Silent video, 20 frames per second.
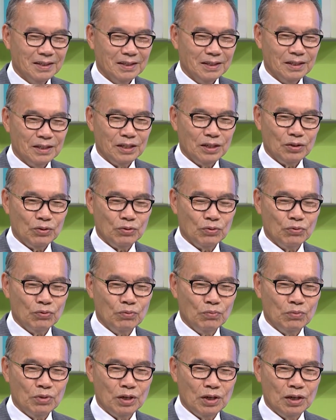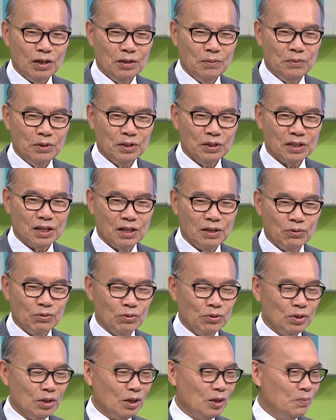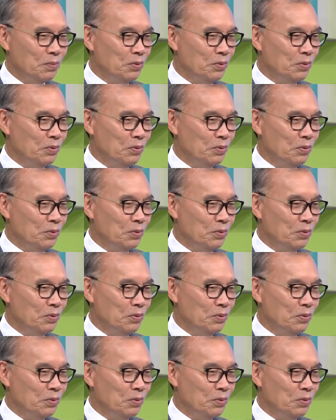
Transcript: 그러니까 새로 공부하려면 참고서가